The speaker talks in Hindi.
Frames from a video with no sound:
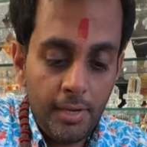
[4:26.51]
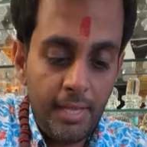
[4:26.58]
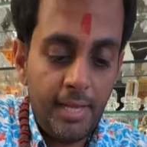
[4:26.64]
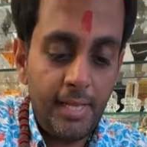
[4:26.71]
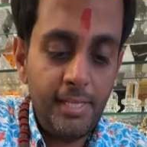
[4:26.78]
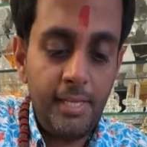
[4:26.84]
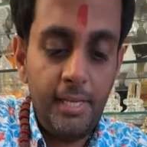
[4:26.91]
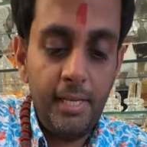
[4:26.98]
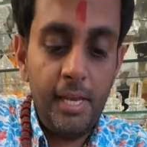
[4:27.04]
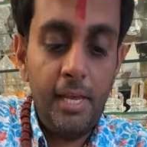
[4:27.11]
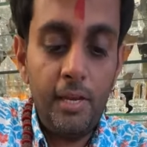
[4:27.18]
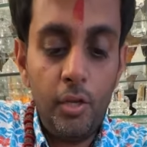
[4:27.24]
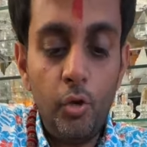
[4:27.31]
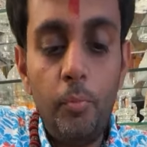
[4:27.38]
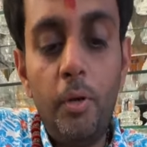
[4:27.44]
ठीक है जी
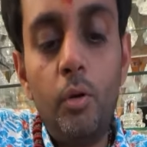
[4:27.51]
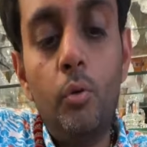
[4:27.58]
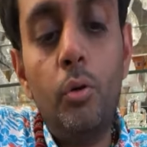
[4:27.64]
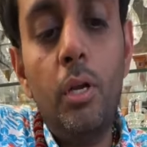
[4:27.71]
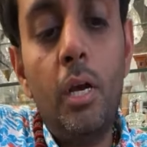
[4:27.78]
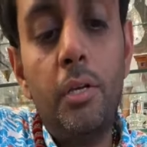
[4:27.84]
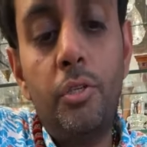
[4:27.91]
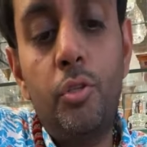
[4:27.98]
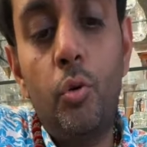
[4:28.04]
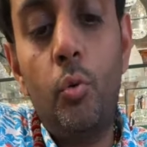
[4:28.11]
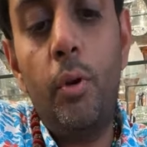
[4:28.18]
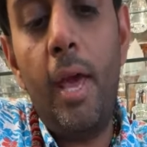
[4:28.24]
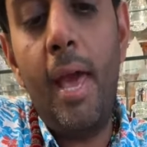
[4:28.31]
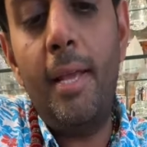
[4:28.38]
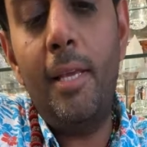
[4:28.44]
ये इनके ऊपर गुड लक
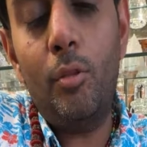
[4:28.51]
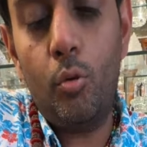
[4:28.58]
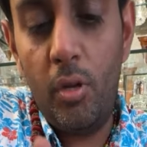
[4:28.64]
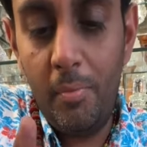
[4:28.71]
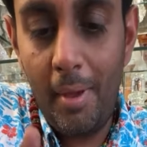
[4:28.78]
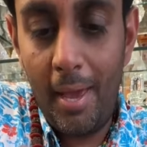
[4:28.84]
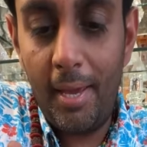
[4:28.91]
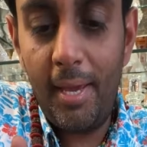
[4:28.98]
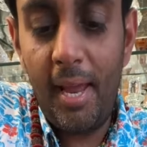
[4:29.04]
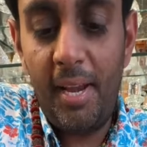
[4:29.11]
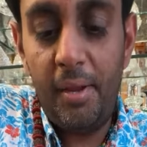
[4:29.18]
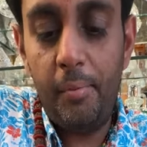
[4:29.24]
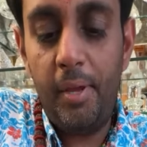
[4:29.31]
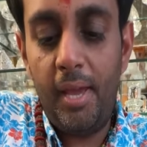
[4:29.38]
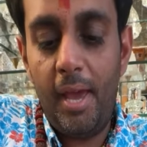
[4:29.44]
स्टोन है ये थोड़ी महंगी
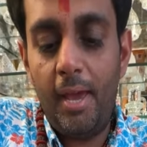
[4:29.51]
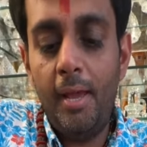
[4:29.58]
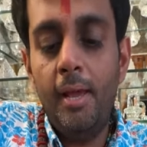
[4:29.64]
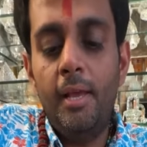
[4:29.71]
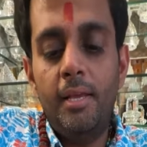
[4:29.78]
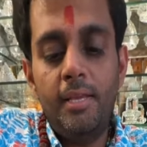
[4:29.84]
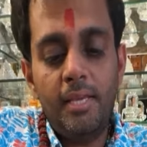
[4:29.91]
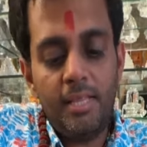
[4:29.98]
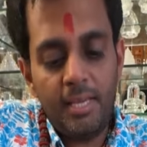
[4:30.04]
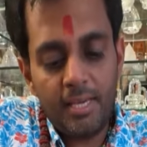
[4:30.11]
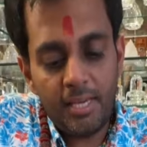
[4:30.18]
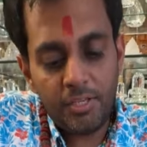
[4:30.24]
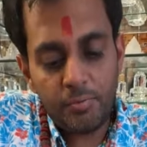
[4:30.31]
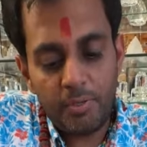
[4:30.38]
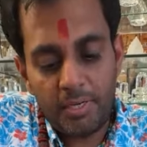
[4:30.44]
आइटमें हैं ये
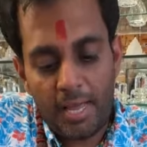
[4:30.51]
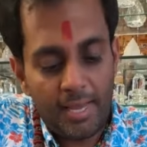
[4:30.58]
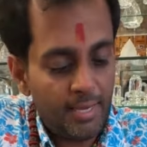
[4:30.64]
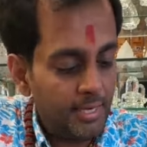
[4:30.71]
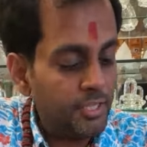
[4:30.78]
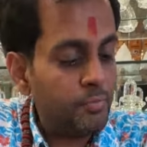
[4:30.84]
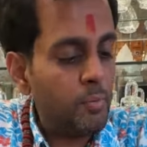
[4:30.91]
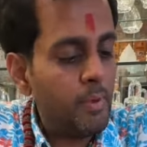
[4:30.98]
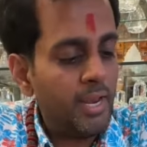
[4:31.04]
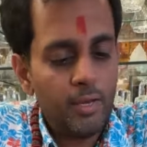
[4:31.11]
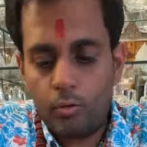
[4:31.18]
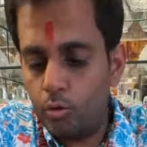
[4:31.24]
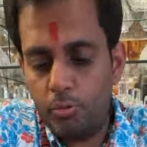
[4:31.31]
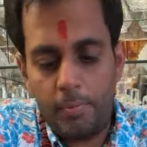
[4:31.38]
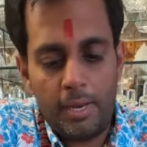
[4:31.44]
देखिए इसमें टाइगर इसमें
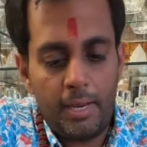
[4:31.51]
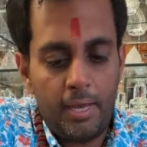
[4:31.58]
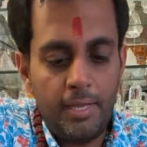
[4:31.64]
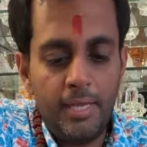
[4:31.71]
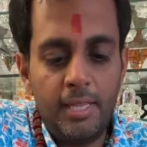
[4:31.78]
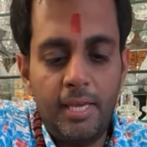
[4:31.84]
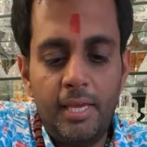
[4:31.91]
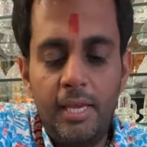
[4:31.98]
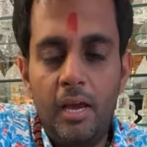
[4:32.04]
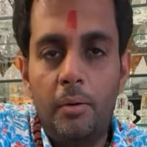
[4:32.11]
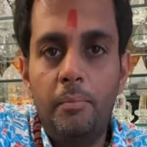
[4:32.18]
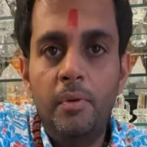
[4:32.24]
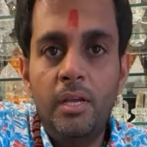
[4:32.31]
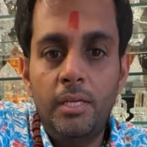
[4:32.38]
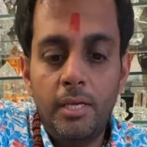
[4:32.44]
मैंने खुद पहना है ये देखिए
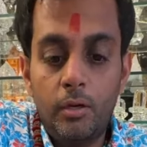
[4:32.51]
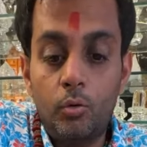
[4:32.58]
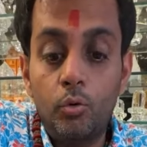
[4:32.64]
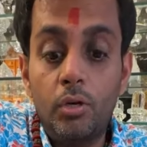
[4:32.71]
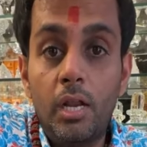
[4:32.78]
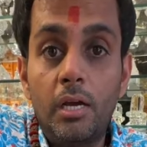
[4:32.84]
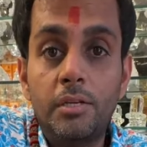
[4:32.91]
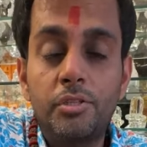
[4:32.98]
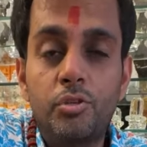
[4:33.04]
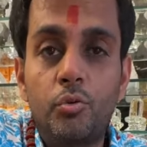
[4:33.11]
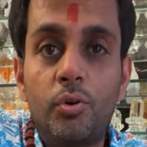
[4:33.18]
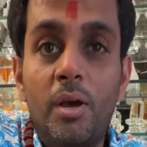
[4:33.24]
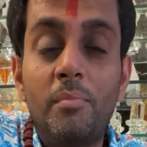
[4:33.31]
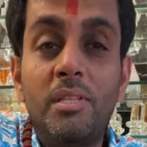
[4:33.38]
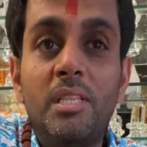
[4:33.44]
आप ये गुड लक
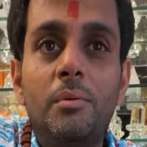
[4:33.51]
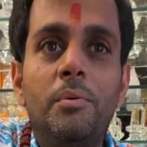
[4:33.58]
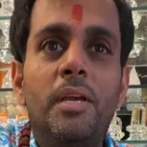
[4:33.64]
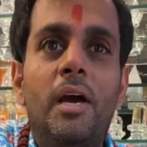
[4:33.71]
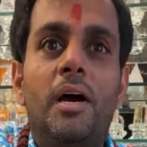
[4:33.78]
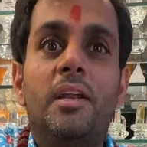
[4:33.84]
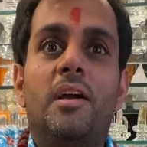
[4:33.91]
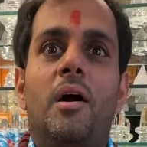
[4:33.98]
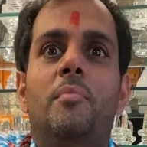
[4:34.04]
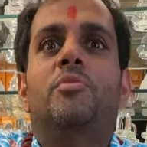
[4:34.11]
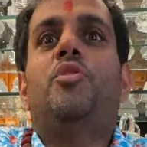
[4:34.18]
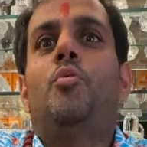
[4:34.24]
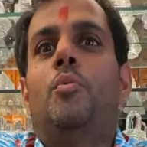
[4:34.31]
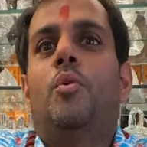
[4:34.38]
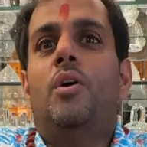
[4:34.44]
स्टोन है मतलब कि हर काम
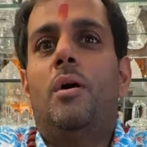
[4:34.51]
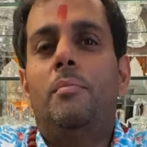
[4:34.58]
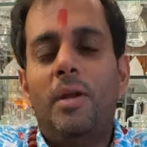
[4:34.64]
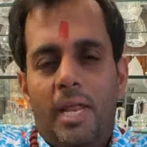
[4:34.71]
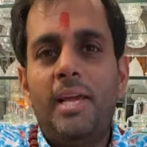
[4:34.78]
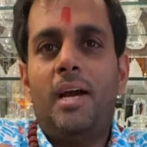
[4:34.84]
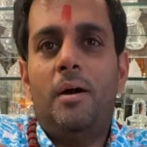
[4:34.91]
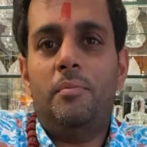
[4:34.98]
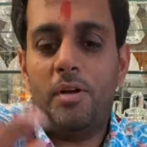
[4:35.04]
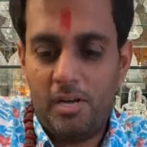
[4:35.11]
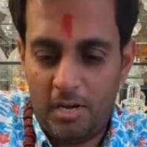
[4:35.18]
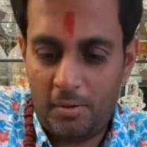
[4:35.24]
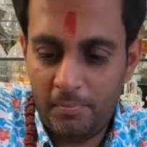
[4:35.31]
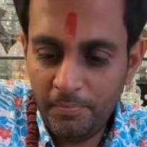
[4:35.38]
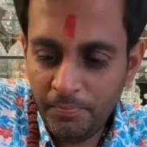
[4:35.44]
शुभ होगा बनेगा आपका
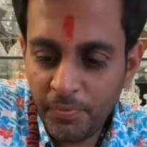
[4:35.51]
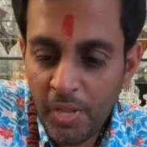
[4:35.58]
काम